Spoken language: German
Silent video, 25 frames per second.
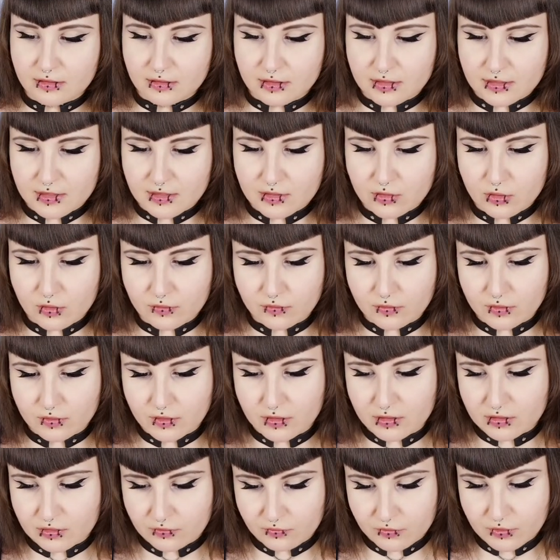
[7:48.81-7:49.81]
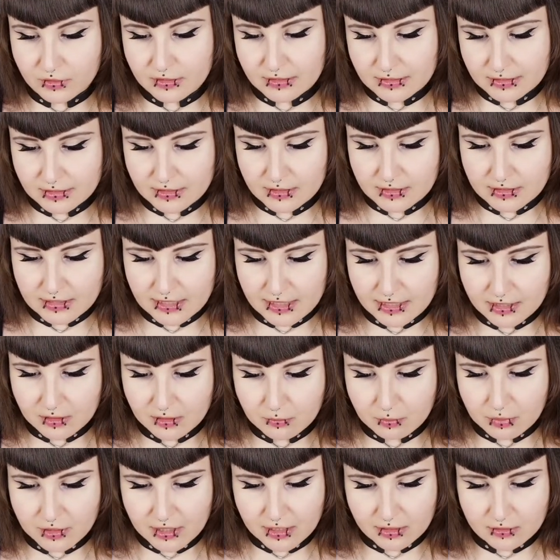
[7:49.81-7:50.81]
Es ist hoffentlich wirklich nicht
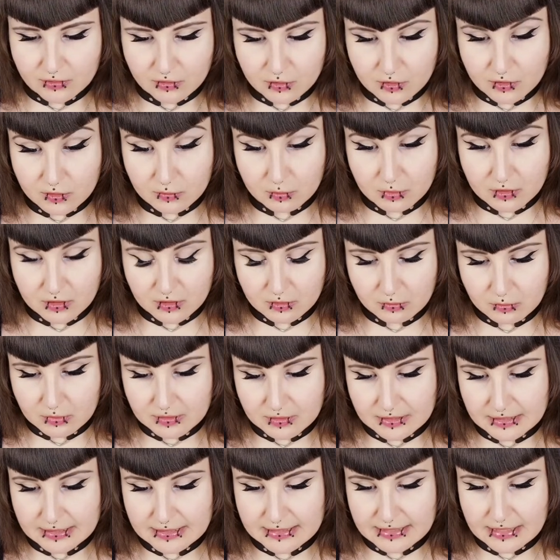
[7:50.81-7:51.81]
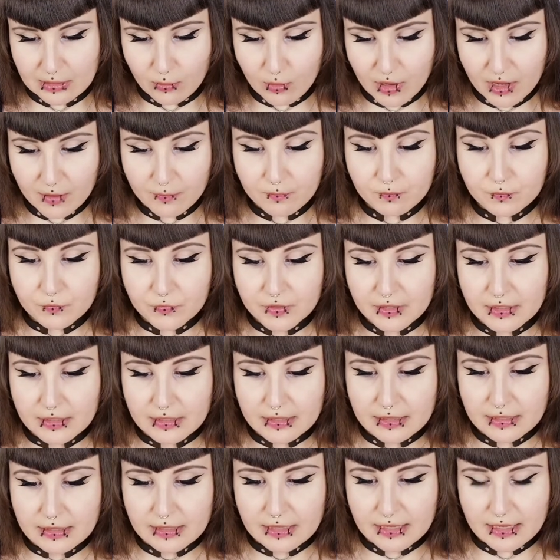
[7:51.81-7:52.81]
eingepackt, sonst bin ich ein bisschen sauer.
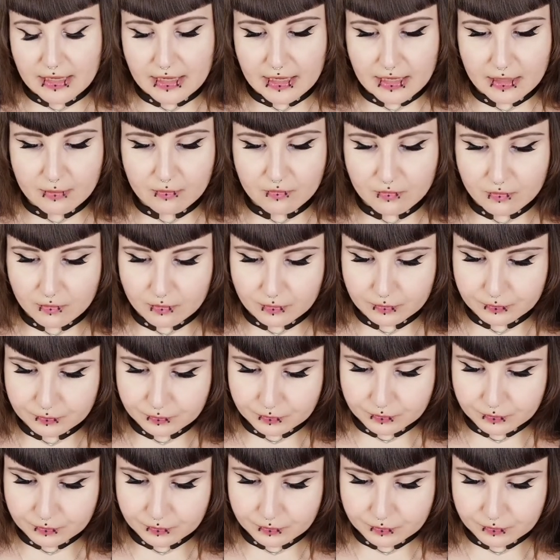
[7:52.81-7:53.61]
Ähm,